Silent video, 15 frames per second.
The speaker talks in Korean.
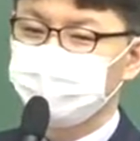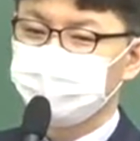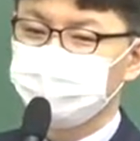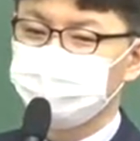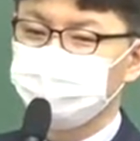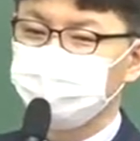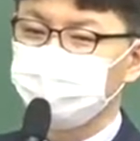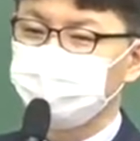
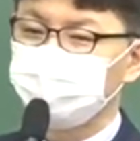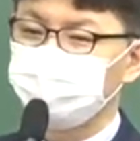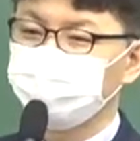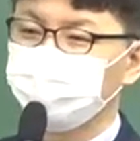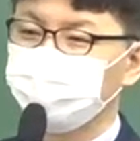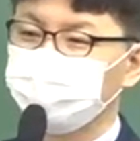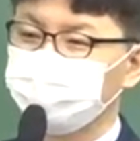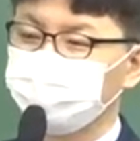쓰레기
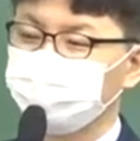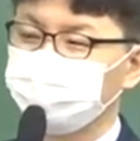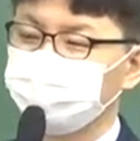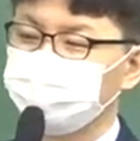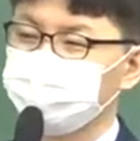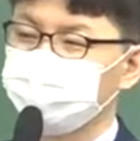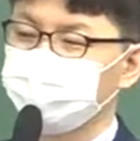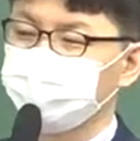소각장도
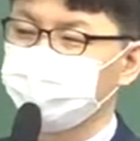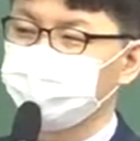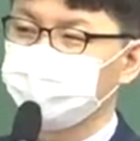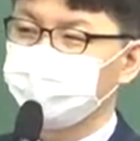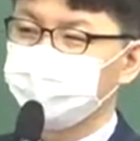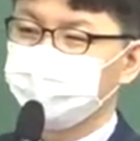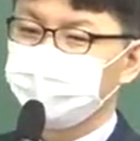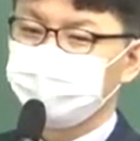있지만
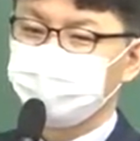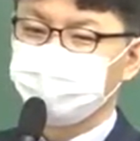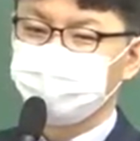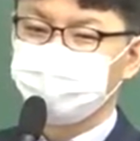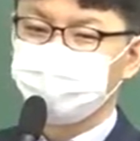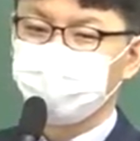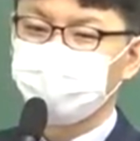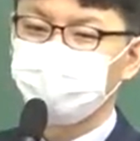그
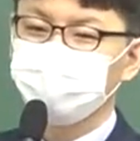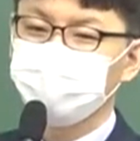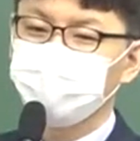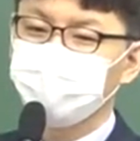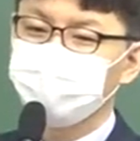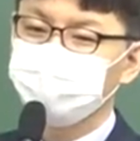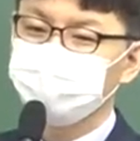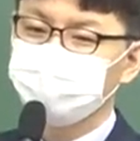요즘
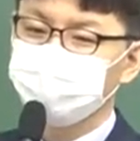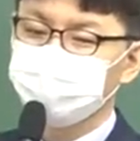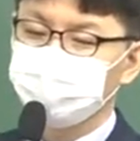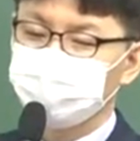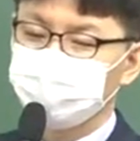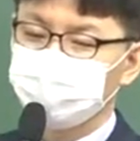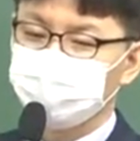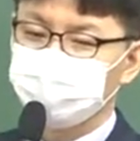
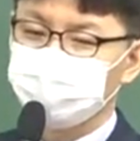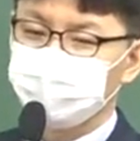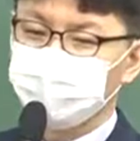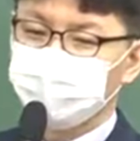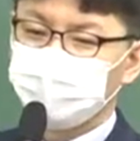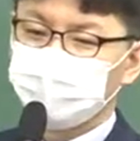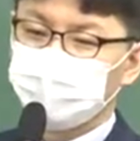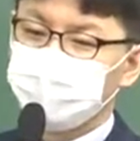환경미화원분들이
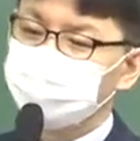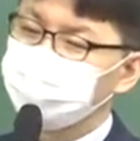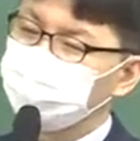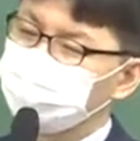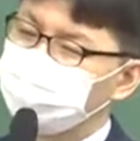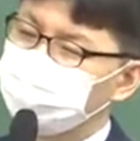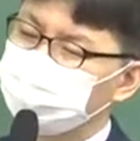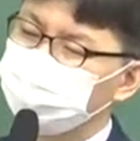예전에
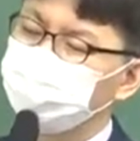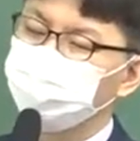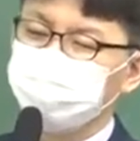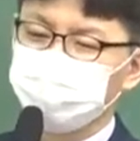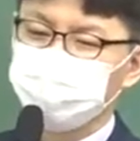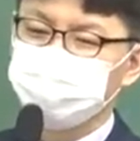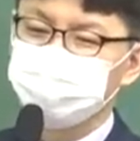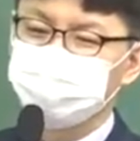아마 그
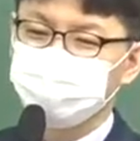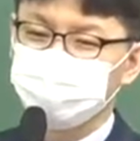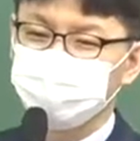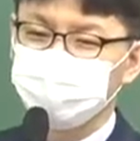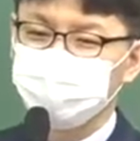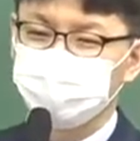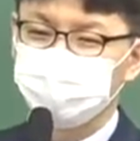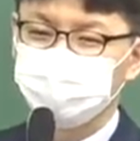공무원들이 했을
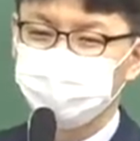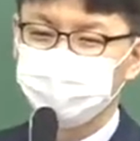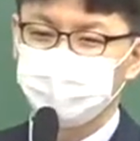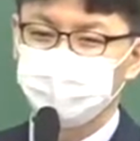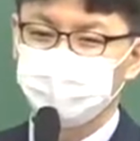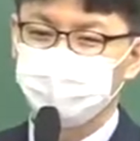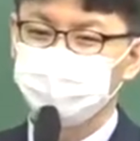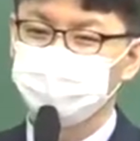거야.
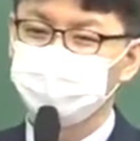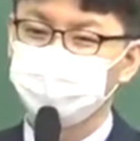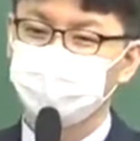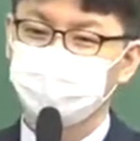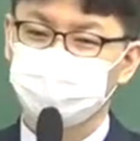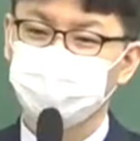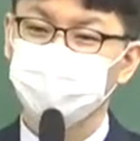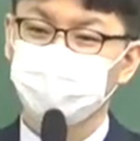요즘
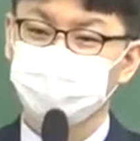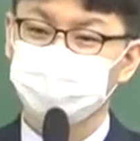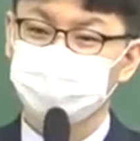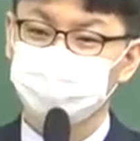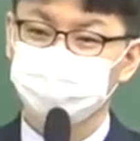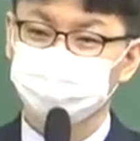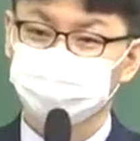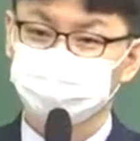그냥 그런 게
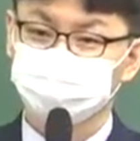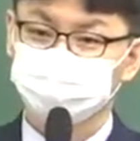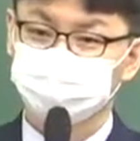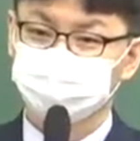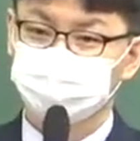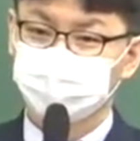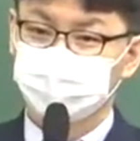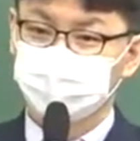아니죠.
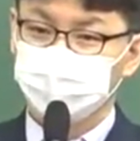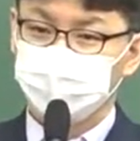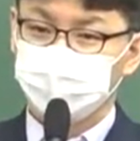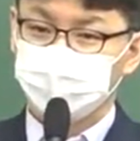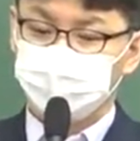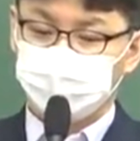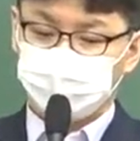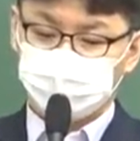
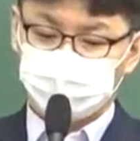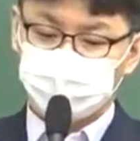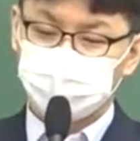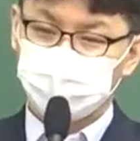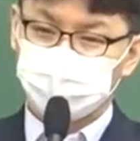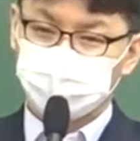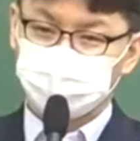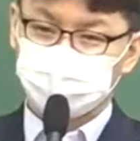왜
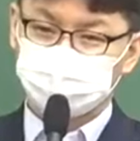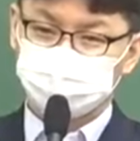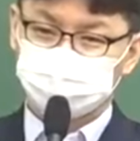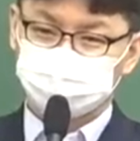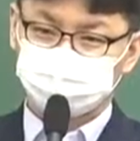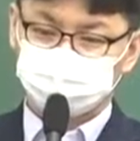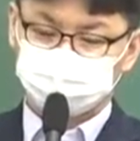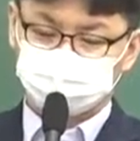그럴까요?
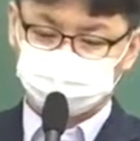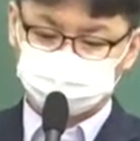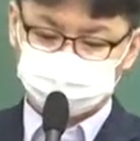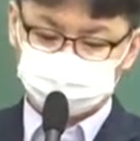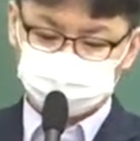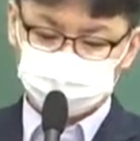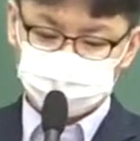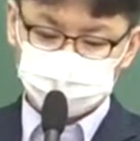
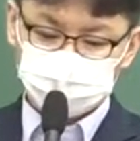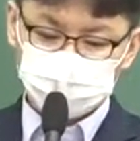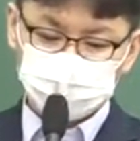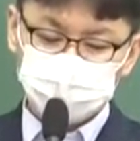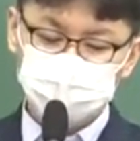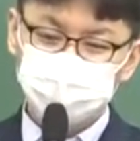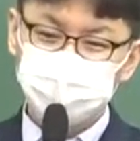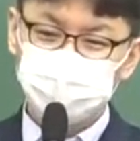
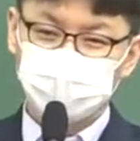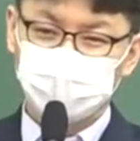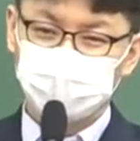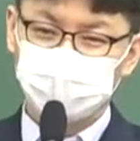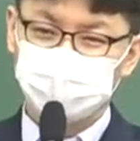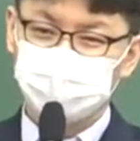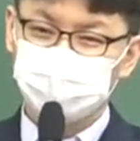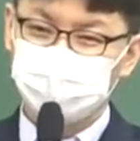그 분야가
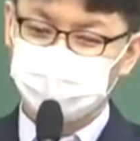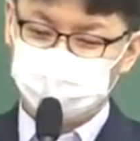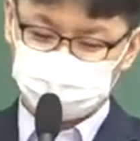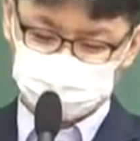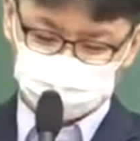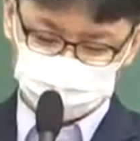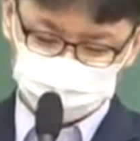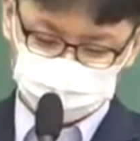국민의
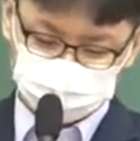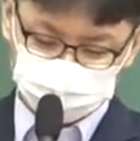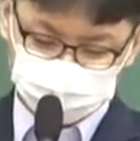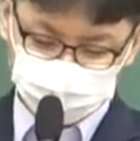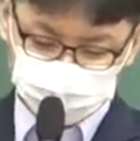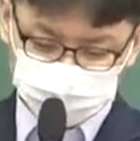어떤